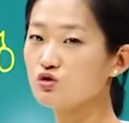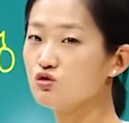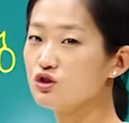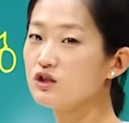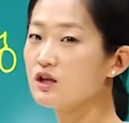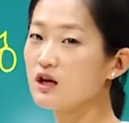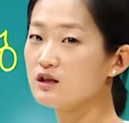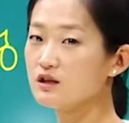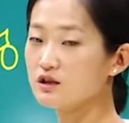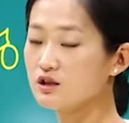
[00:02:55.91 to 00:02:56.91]
군신의
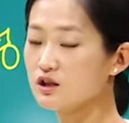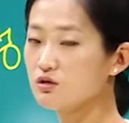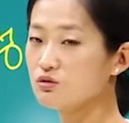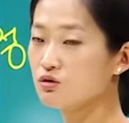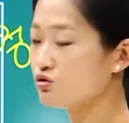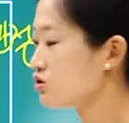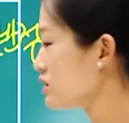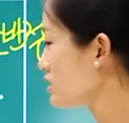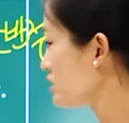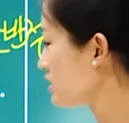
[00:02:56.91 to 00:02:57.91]
예를 치른,
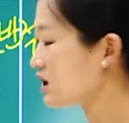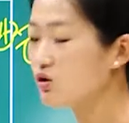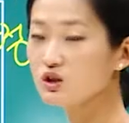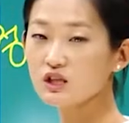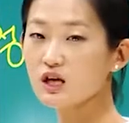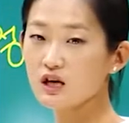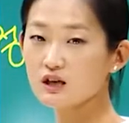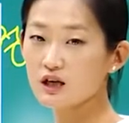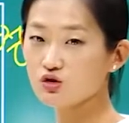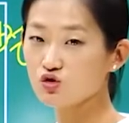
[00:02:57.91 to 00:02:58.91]
군신 이전에 형제의
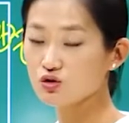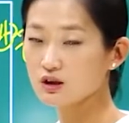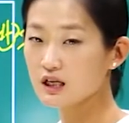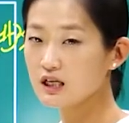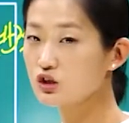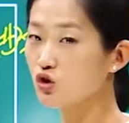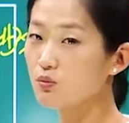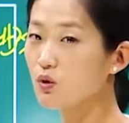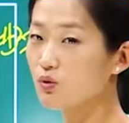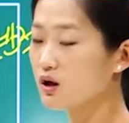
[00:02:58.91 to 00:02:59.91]
예를 갖추는 이
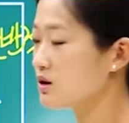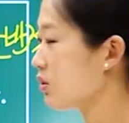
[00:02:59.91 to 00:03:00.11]
정묘호란이